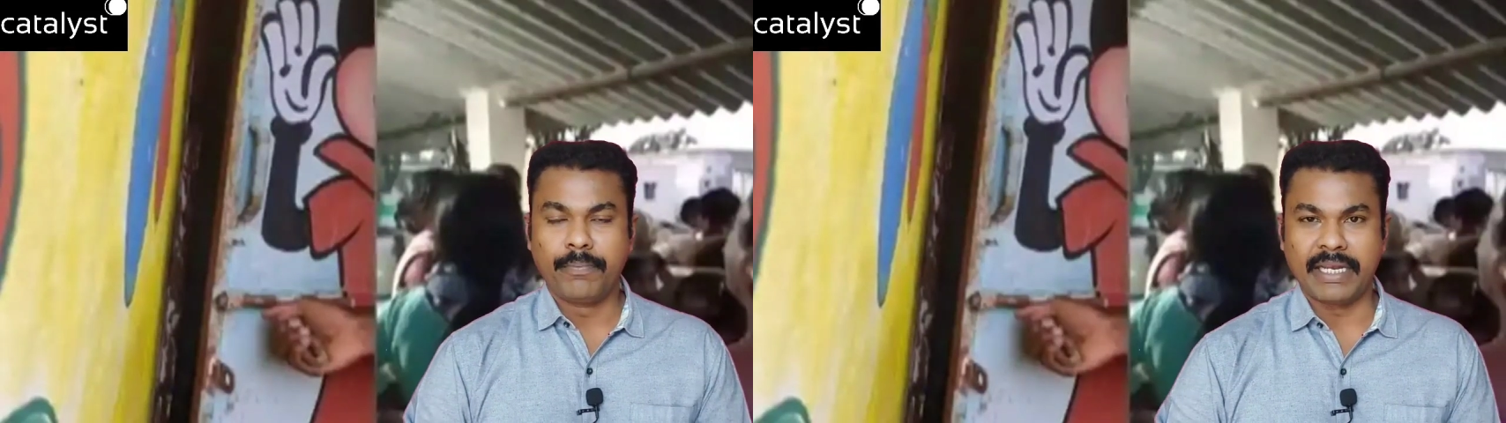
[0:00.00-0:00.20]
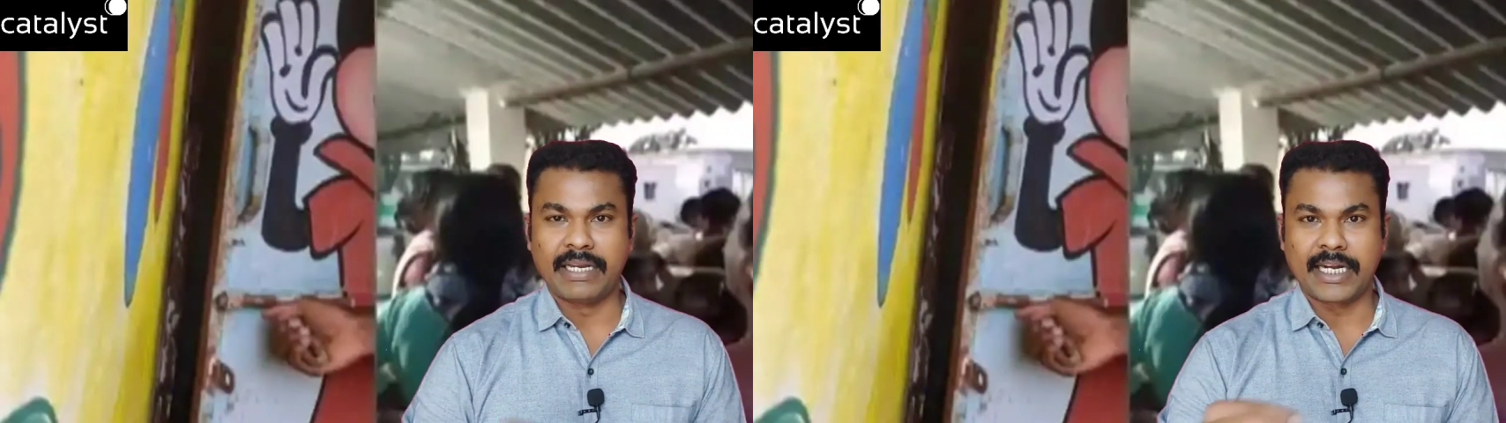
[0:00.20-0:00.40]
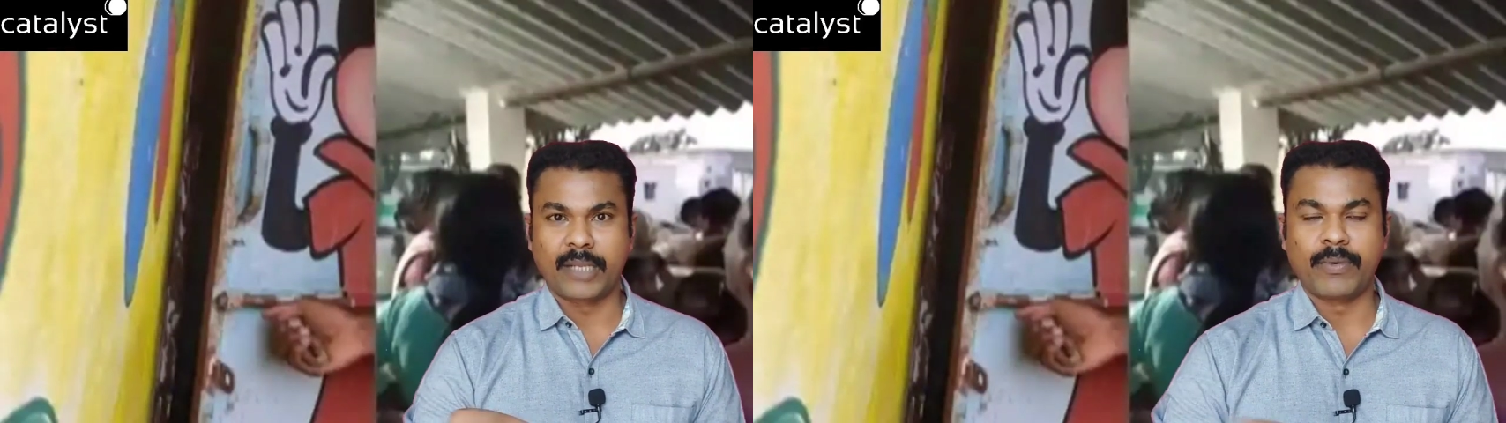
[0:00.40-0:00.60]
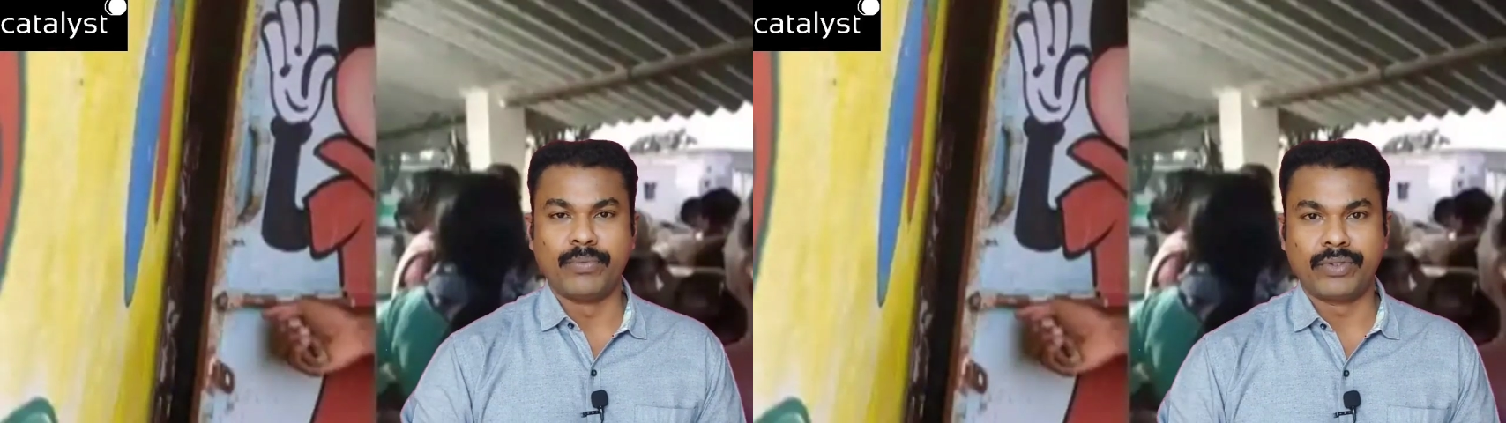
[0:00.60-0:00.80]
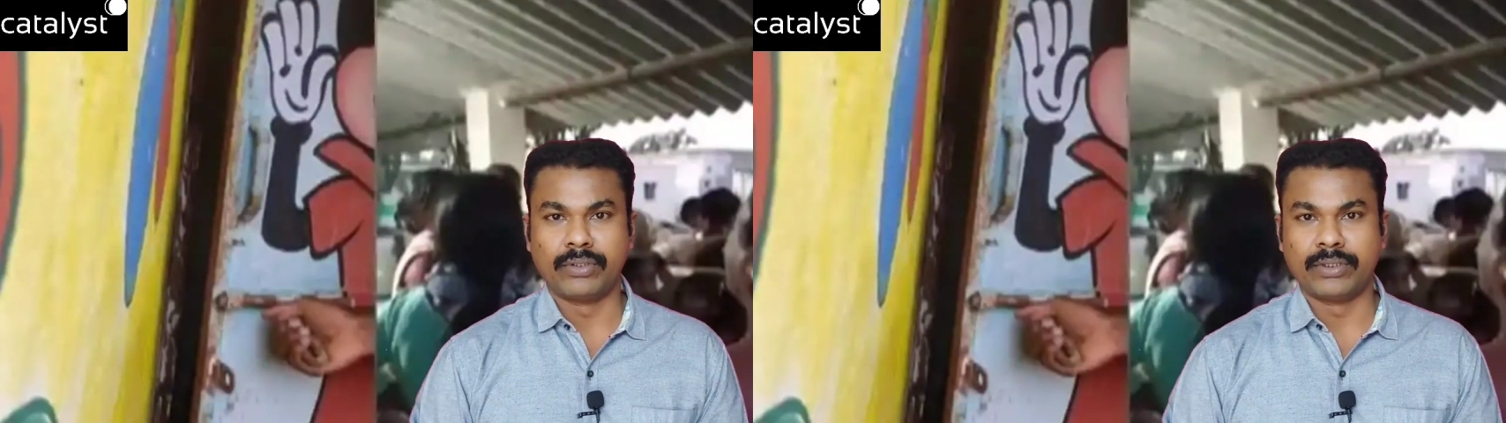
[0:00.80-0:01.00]
పిల్లల్ని అక్కడ
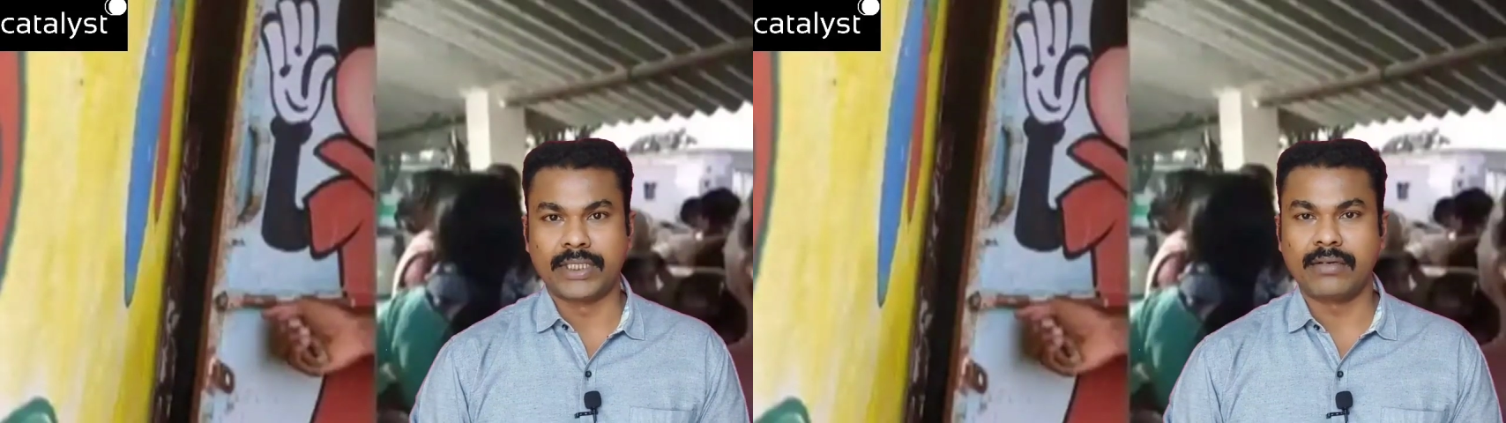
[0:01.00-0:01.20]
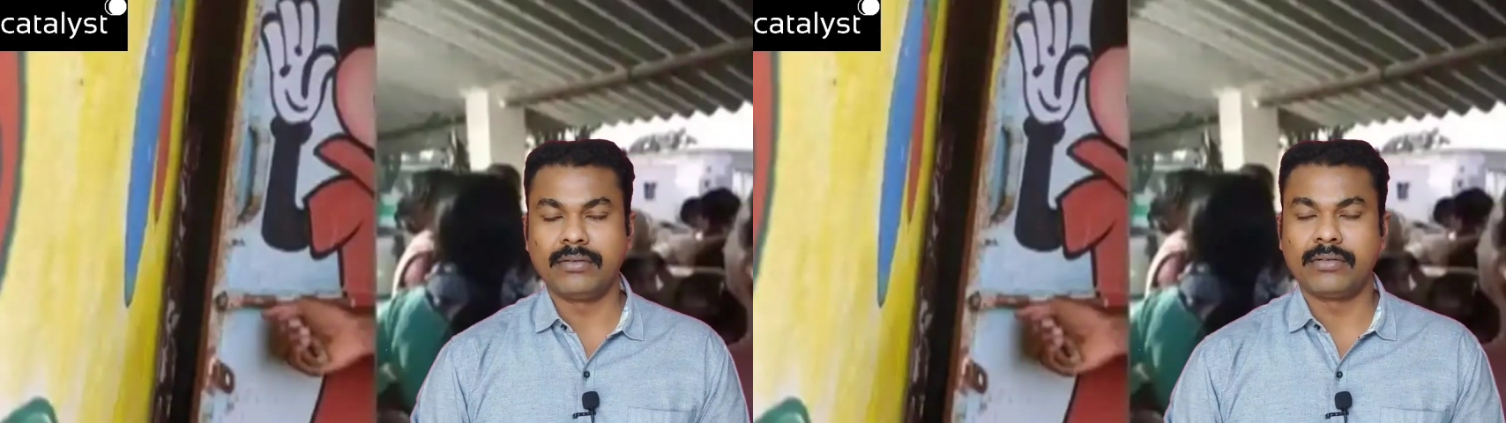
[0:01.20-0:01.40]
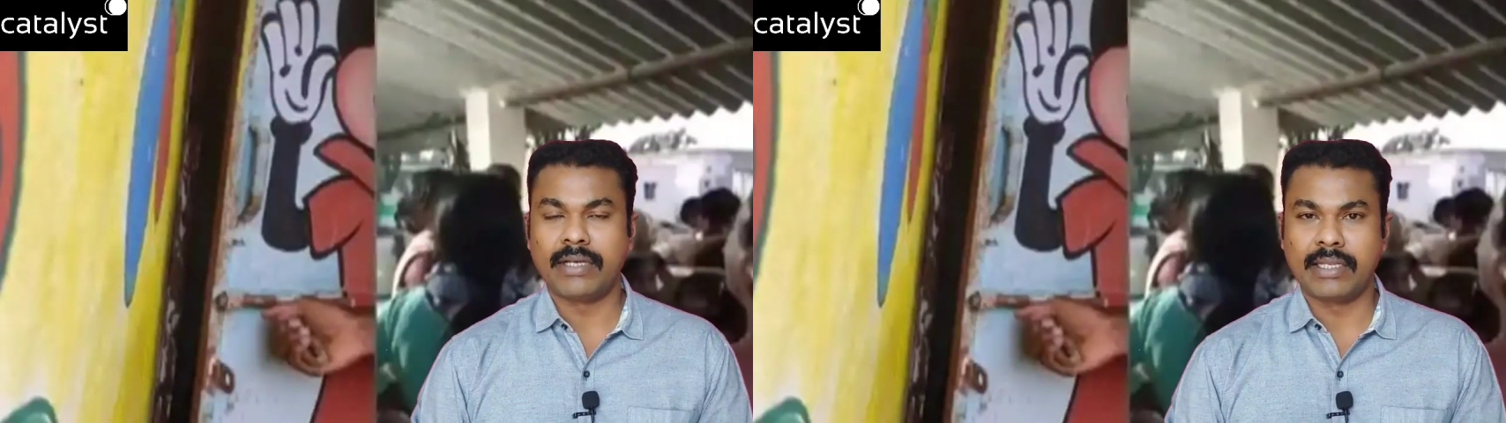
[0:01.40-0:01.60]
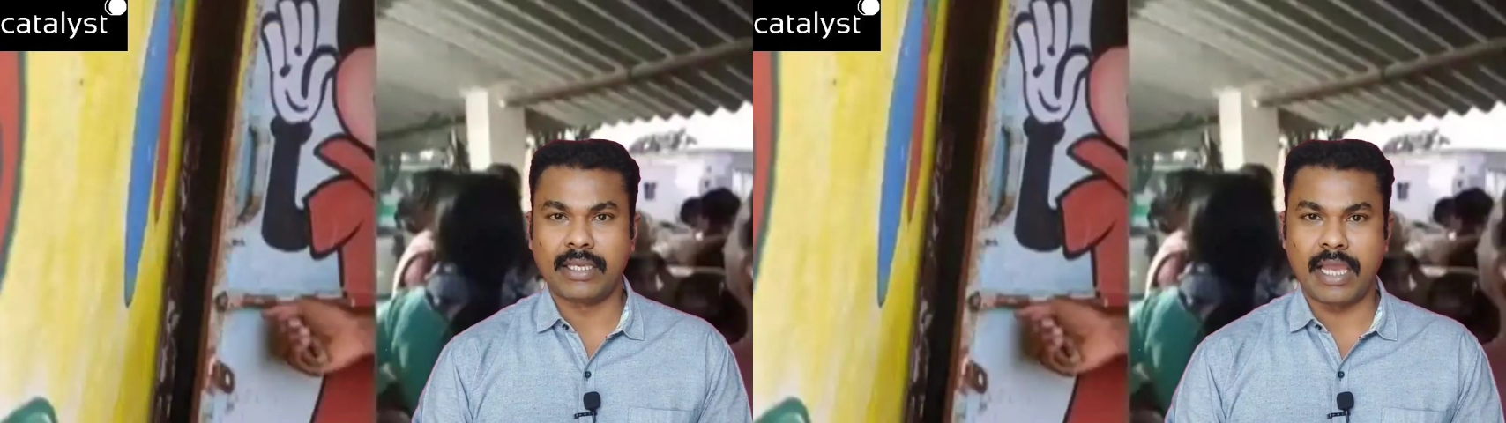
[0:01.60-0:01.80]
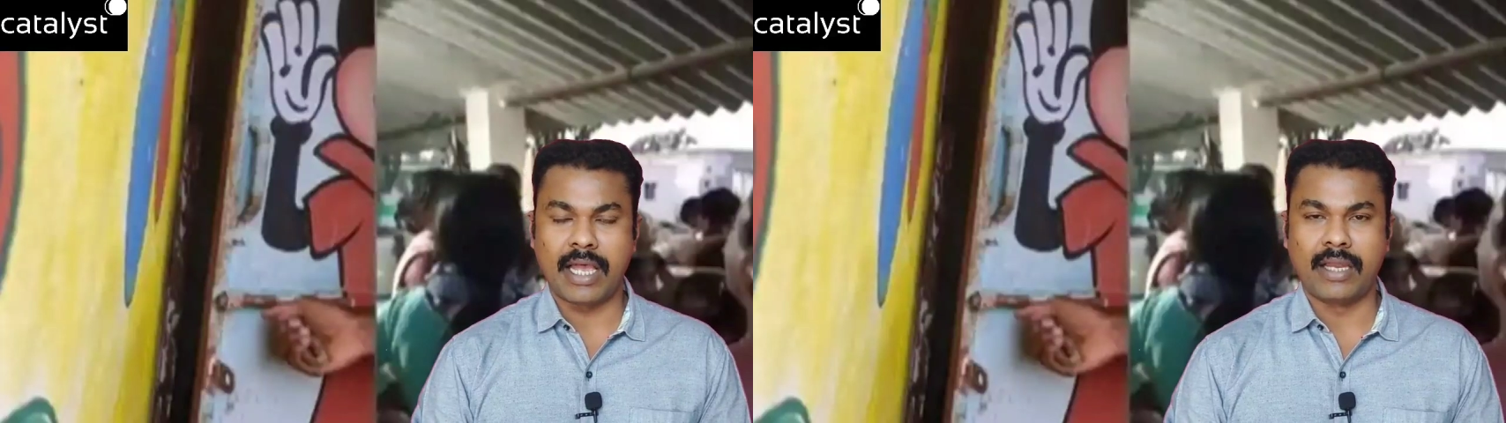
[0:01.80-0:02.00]
పంపుతూ ఉంటారు
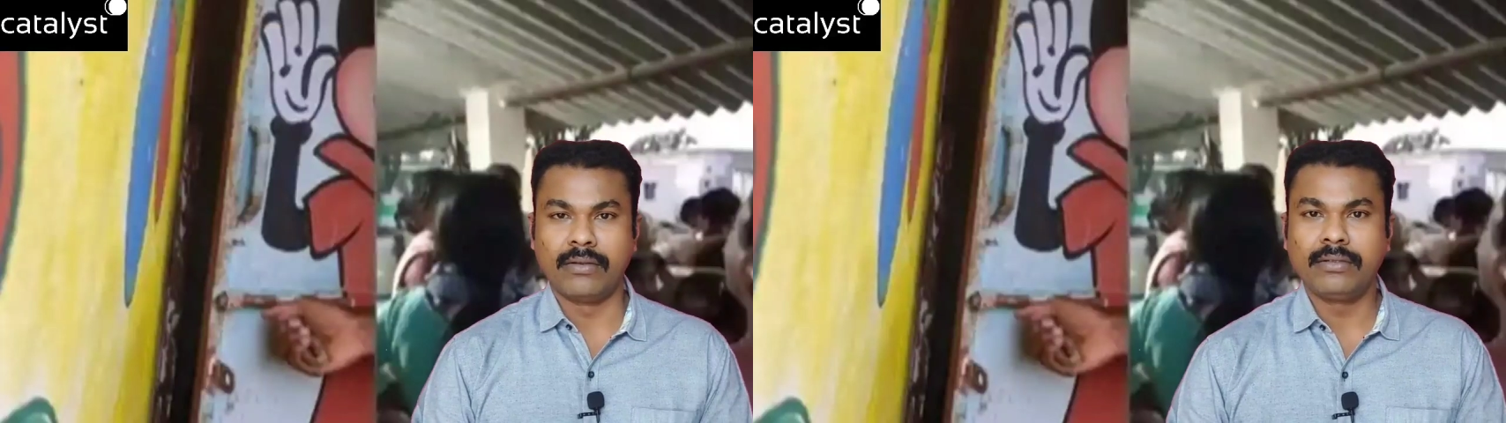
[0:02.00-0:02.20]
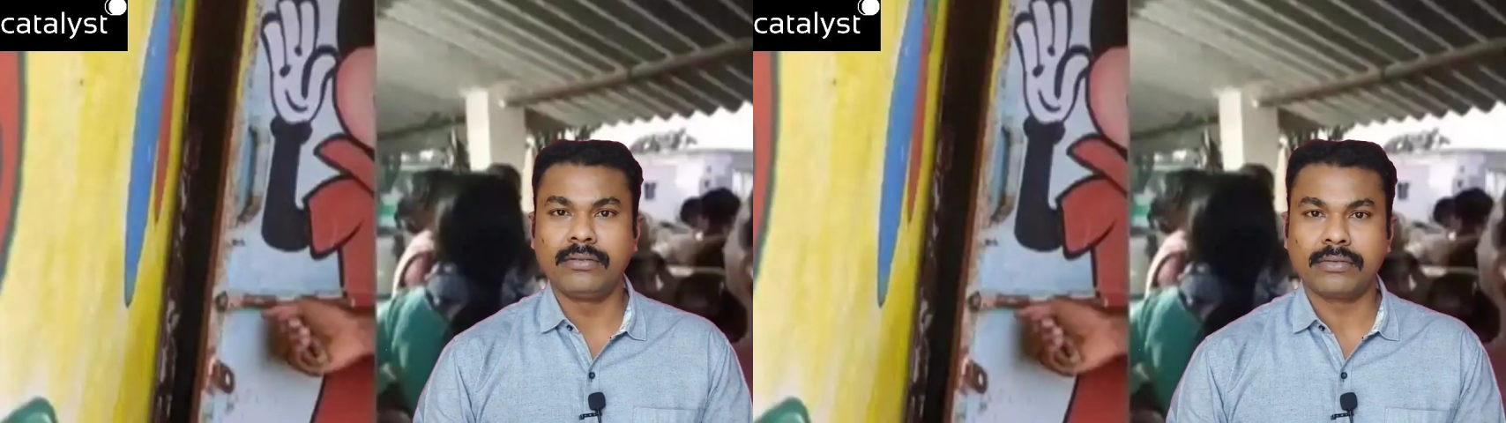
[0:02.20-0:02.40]
వాళ్ళకి ఆలు